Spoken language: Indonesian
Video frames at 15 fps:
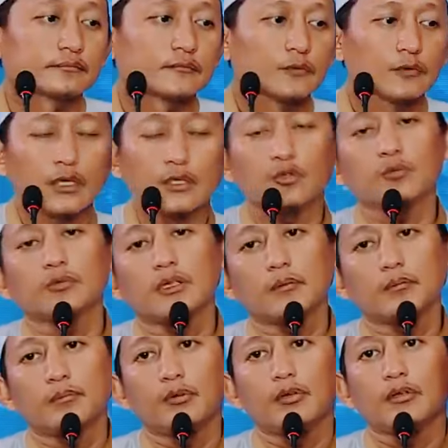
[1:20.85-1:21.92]
Kemudian antum
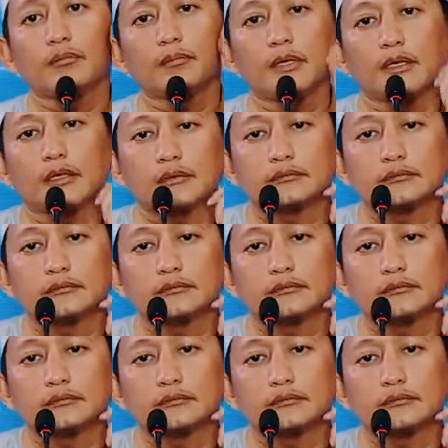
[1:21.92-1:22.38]
telepon, "Pak,